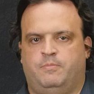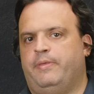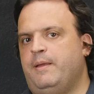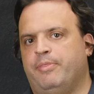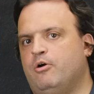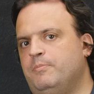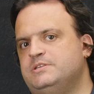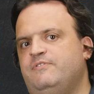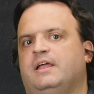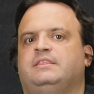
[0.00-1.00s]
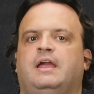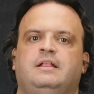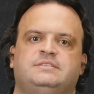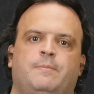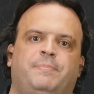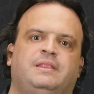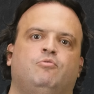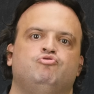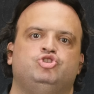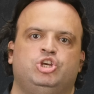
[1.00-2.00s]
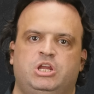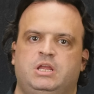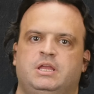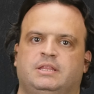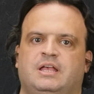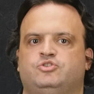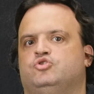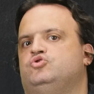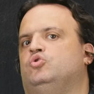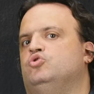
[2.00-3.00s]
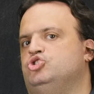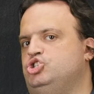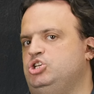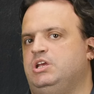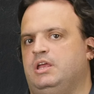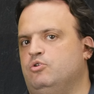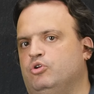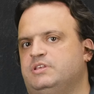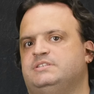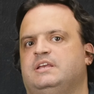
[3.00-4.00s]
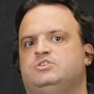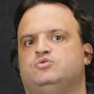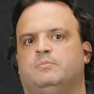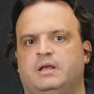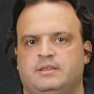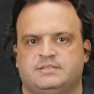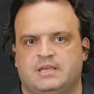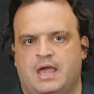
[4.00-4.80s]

Porém, para algumas vertentes da pedagogia, da sociologia e outras ciências humanas,